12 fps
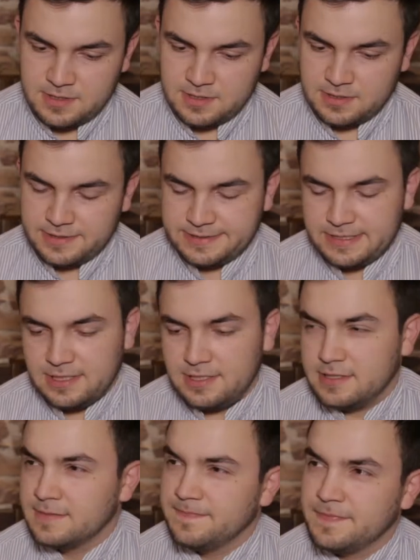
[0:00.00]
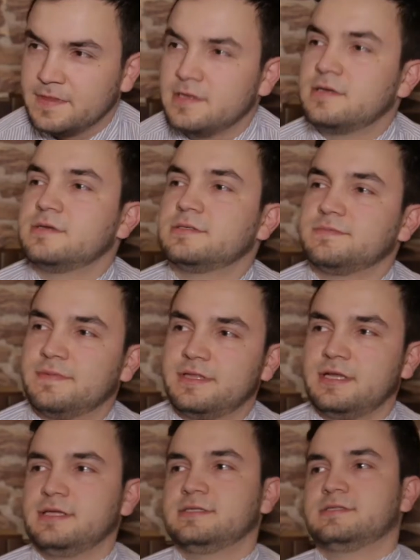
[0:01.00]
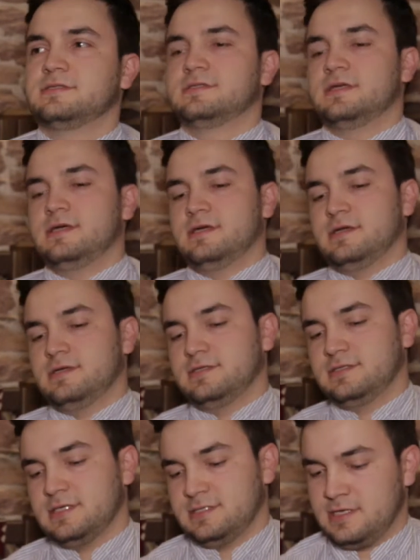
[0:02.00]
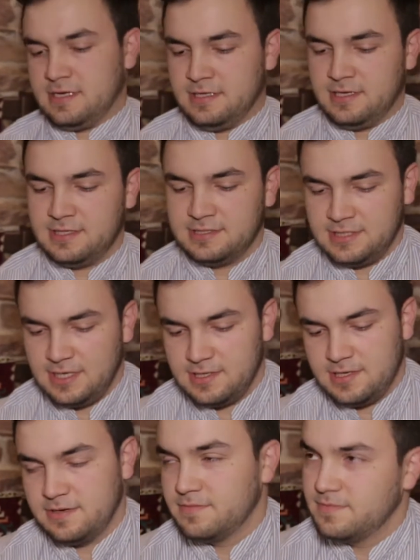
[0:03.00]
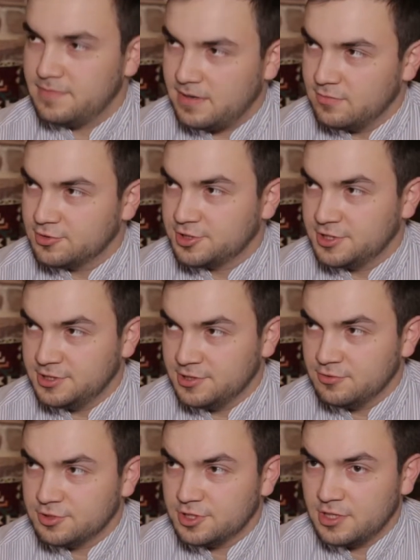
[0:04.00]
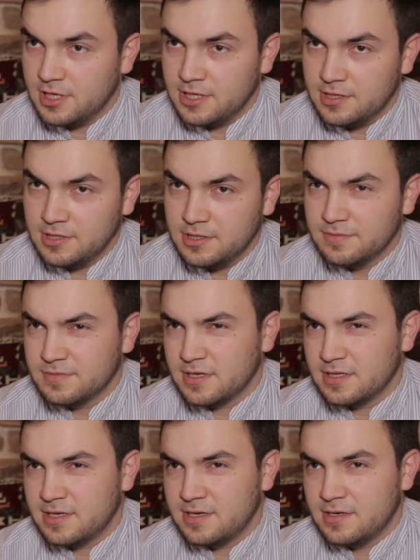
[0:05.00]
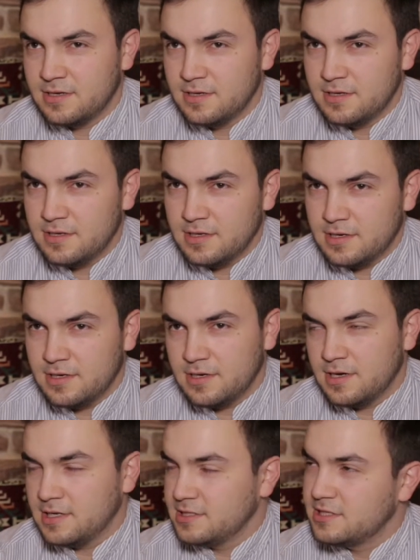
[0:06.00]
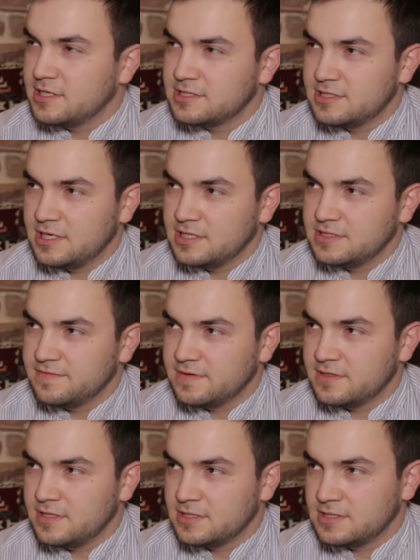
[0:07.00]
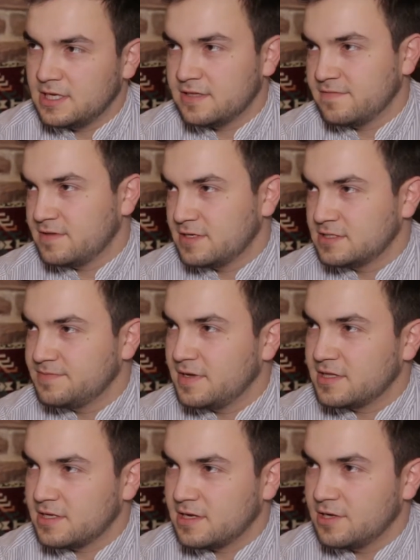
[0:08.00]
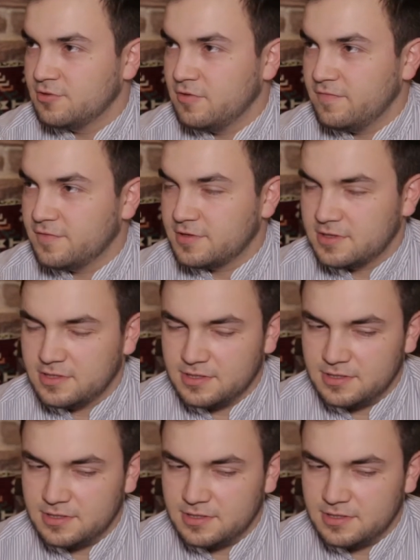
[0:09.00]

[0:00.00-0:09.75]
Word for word: Э, если э, смотреть со стороны отца, да, бабушки, дедушки, а им тогда, э, они 33-го, 30-го, 35-х годов, вот